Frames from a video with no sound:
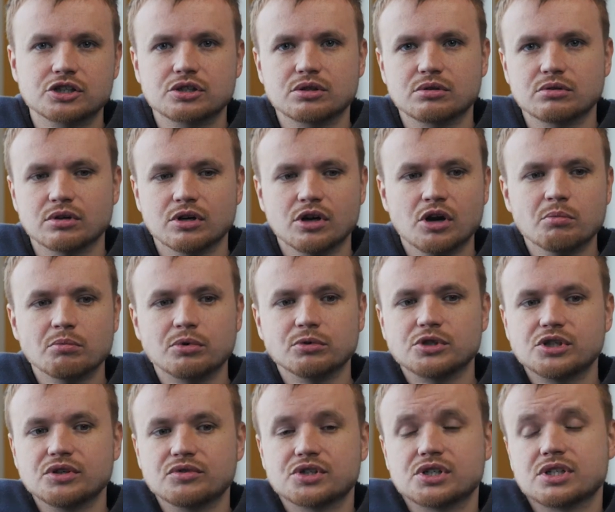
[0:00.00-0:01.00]
что
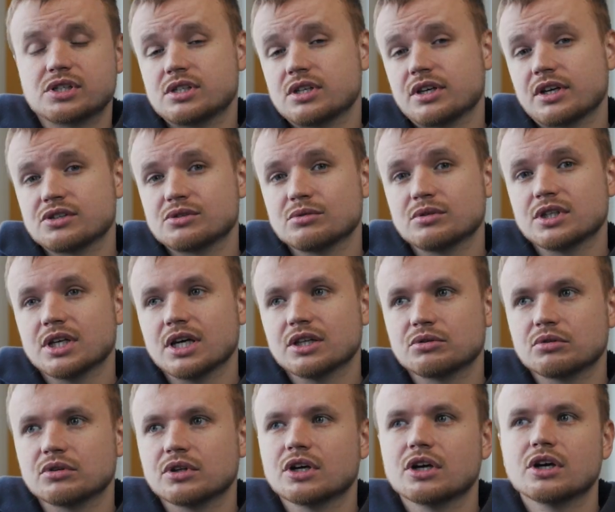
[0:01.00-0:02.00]
получившийся
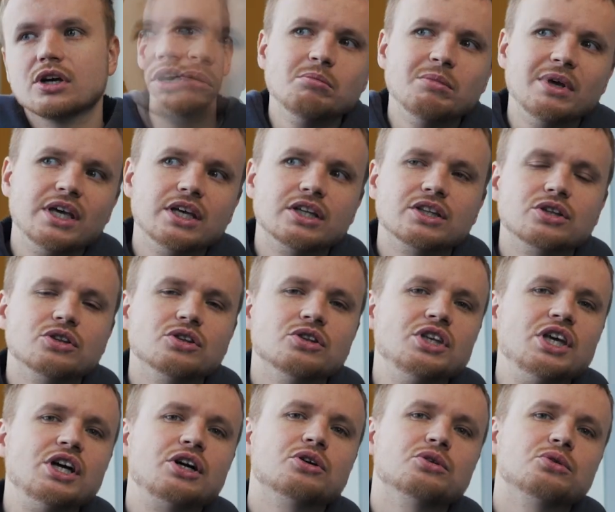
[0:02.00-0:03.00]
результат, он имеет
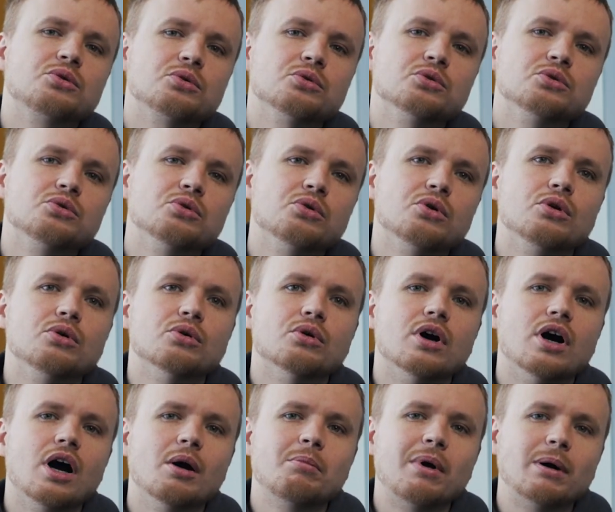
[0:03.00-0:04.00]
некоторую долю
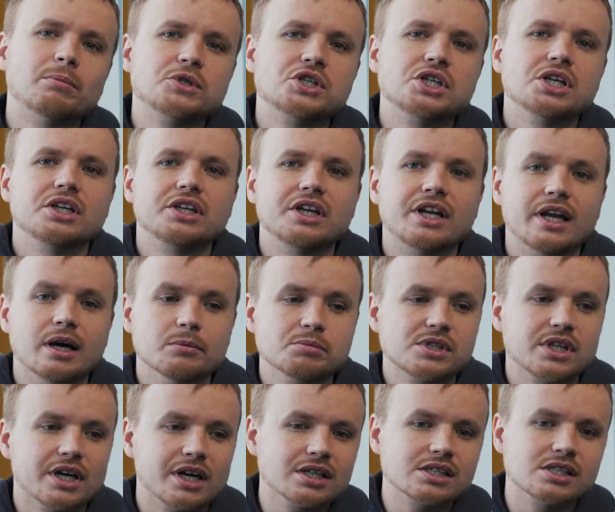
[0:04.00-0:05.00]
обобщения или
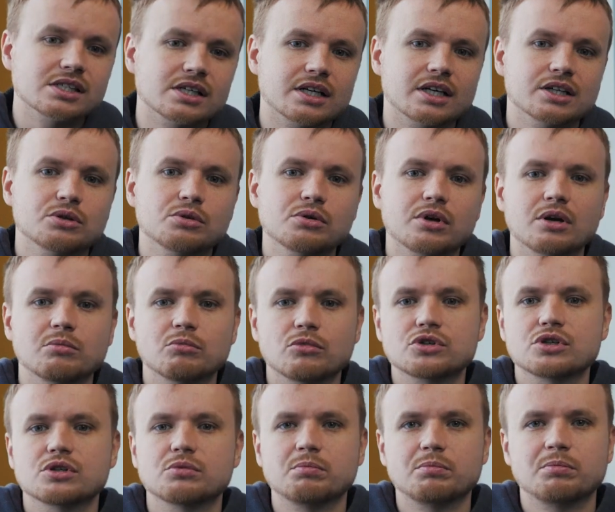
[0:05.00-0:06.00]
абстракции, который
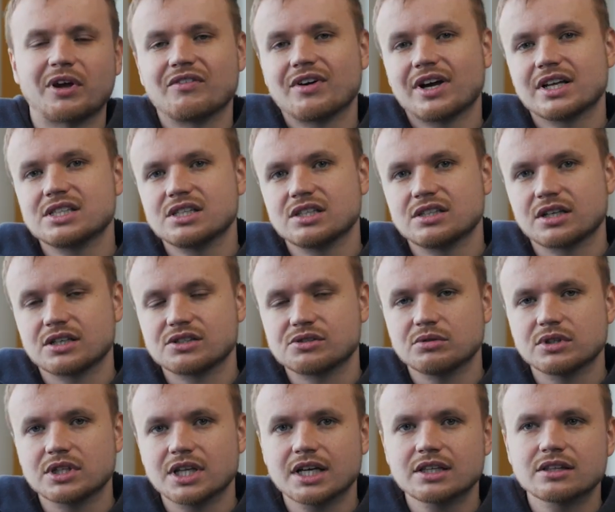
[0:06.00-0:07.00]
может превратить
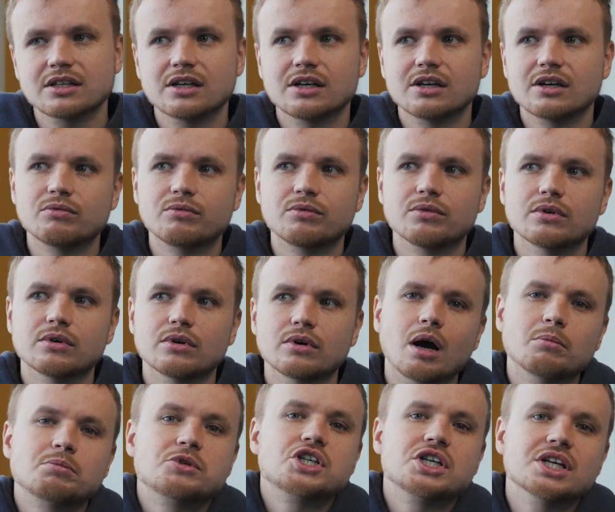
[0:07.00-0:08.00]
результат в
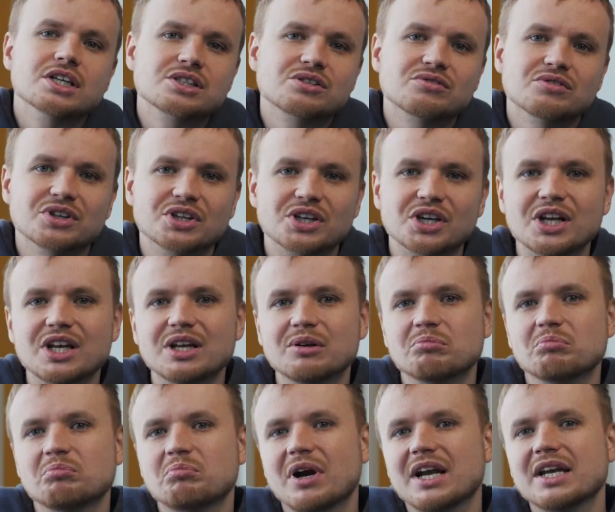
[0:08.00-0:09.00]
общественный или
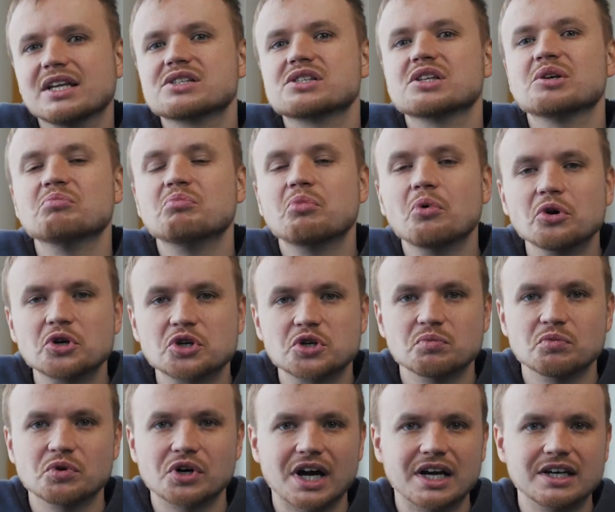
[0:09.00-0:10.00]
полезный
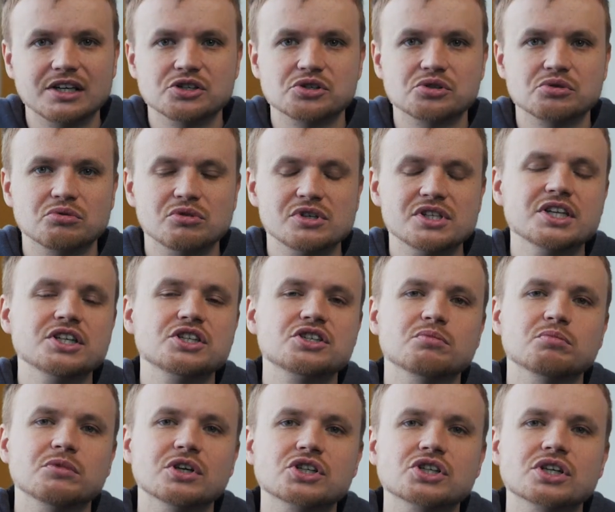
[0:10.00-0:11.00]
большему количеству людей,
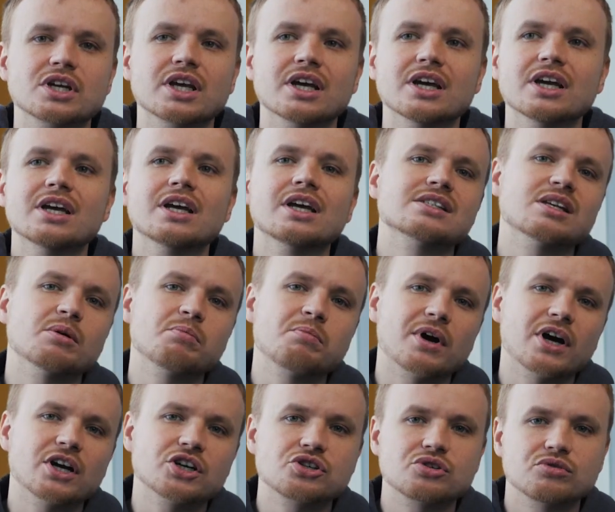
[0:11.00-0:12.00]
чем нежели
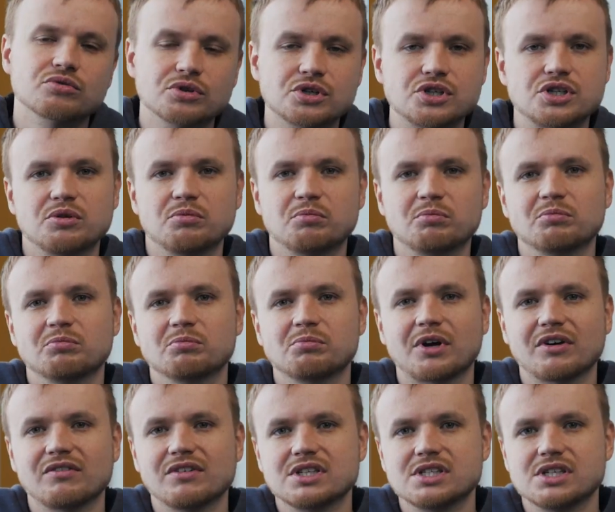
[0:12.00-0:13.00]
запрашивающий
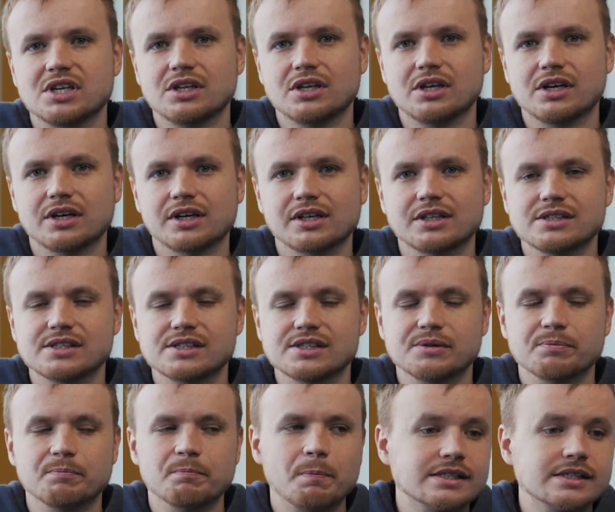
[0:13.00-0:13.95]
проведения R&D.